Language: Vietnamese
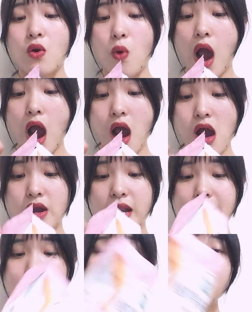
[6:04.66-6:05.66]
Wow,
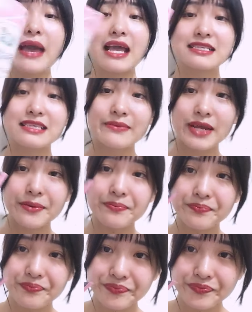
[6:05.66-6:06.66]
đẹp lắm các bạn, xem này.
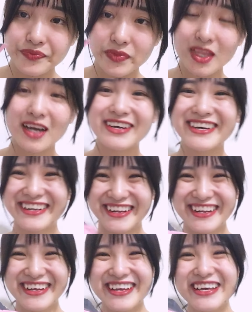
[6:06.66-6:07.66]
Từ
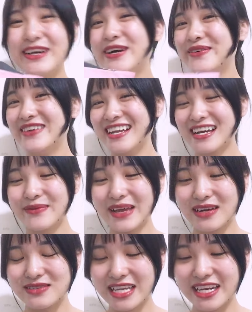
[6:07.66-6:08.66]
biết là các
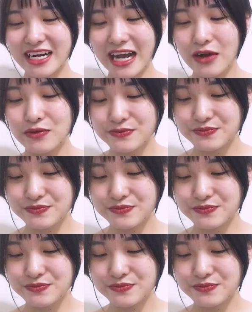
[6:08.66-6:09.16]
bạn không xem được đâu.